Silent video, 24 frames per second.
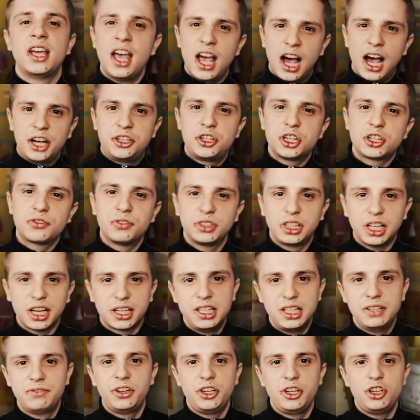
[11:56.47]
А че ж вы так
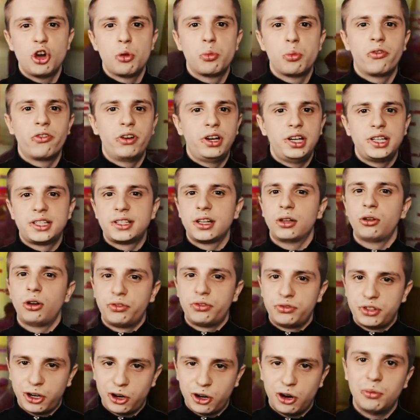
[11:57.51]
не выебывались на
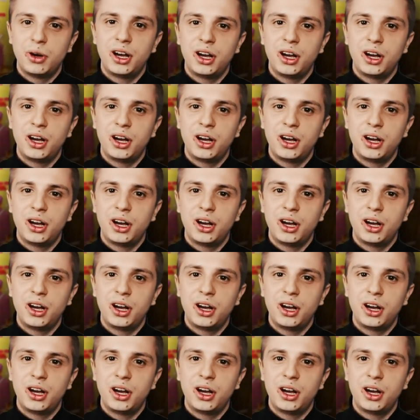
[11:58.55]
0.2,